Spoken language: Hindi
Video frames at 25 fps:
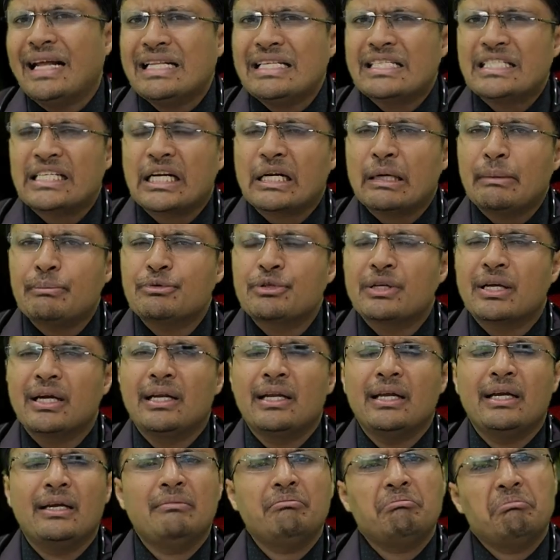हेल्थ चेकअप्स
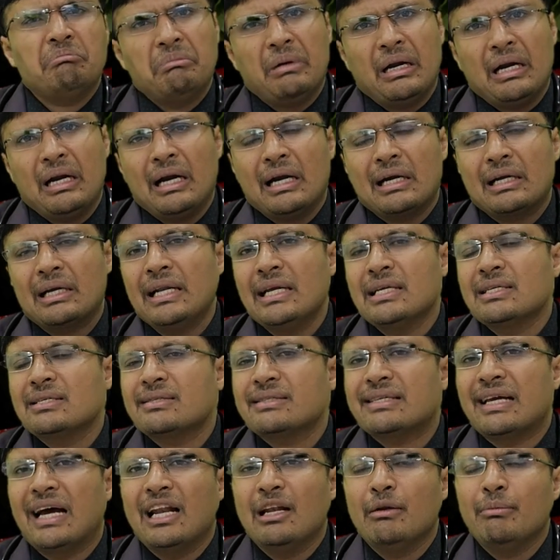करिए एटलीस्ट
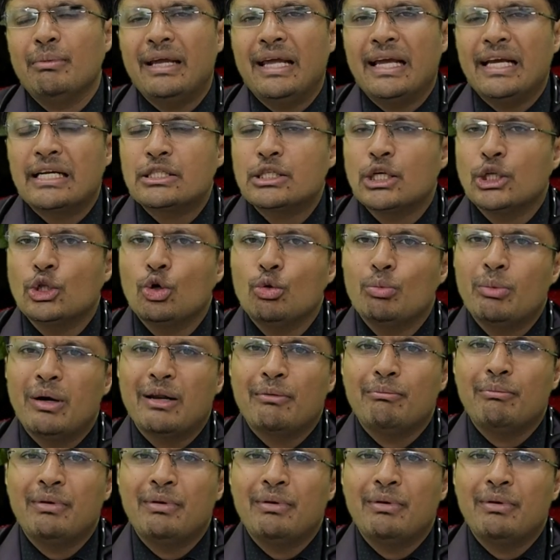साल में एक से दो बार